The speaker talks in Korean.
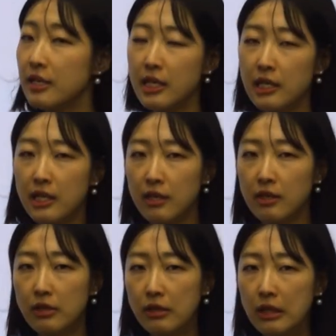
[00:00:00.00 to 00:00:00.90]
자, 이,
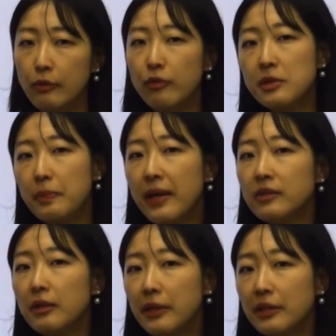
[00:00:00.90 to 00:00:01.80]
이
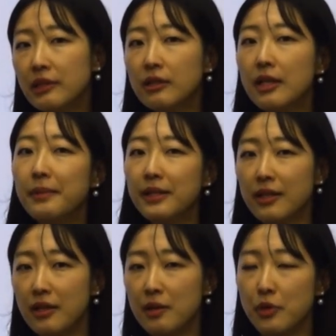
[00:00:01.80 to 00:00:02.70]
responsibility claim
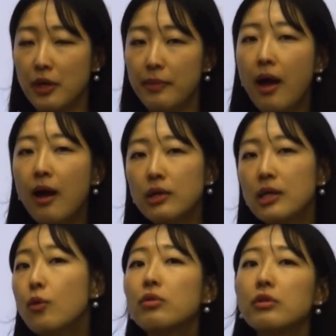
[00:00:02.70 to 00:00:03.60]
있다는 얘기 뭐냐면, 아,
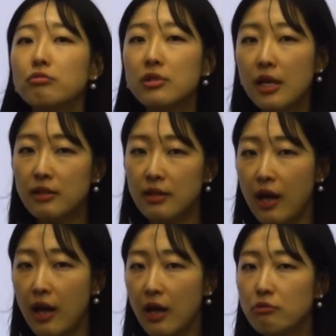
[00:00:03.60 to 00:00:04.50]
이 공격 우리가
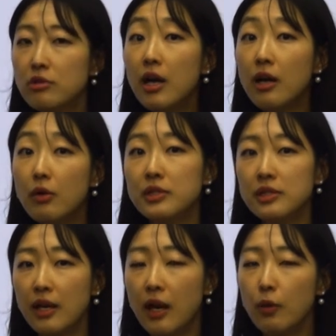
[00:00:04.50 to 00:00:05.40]
했다. 우리가 한
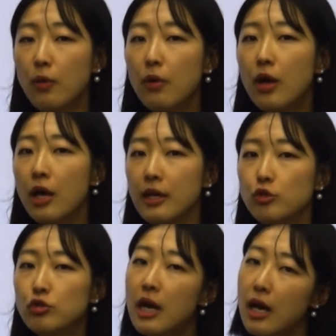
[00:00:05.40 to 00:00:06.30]
것이다. 라고
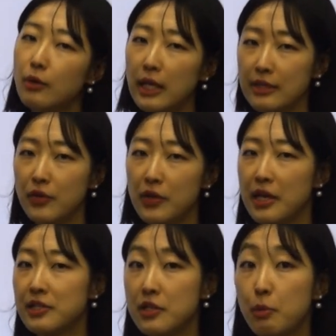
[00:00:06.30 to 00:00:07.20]
주장하고 나서는
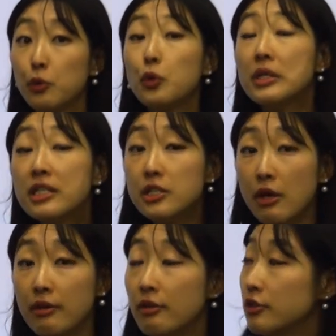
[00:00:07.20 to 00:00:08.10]
단체들이 보통 있죠.
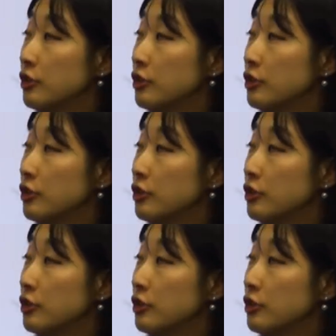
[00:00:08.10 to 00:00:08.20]
이런